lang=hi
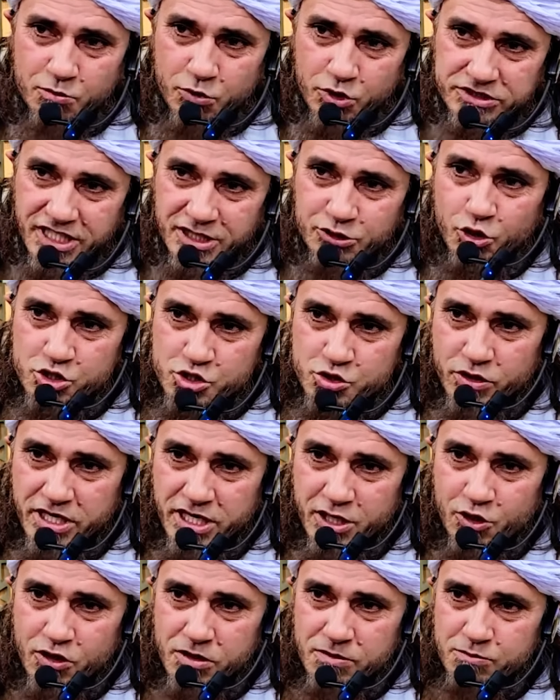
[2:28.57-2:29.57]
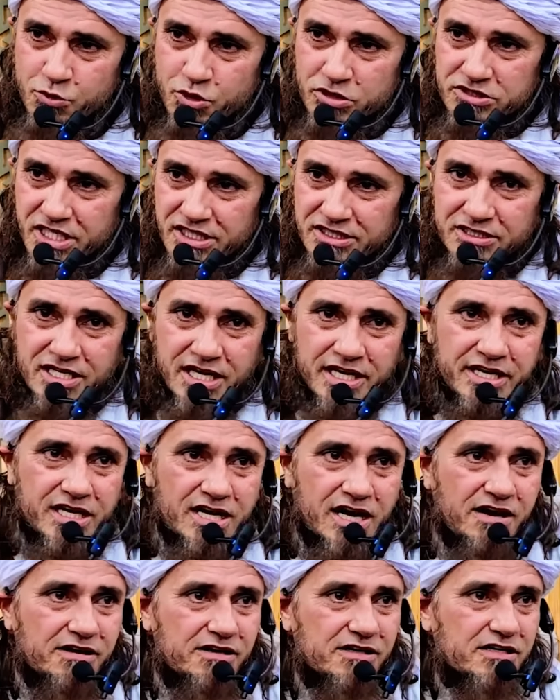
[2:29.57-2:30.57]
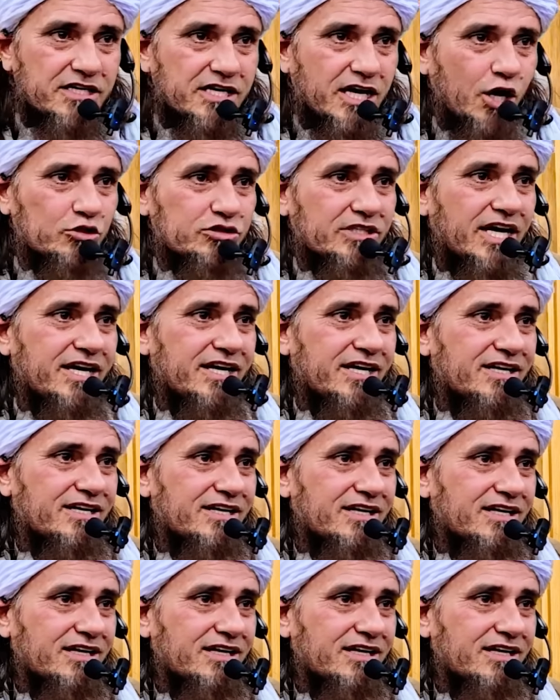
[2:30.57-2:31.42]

मुर्तद हो चुके हो मुर्तद का निकाह क्या होता है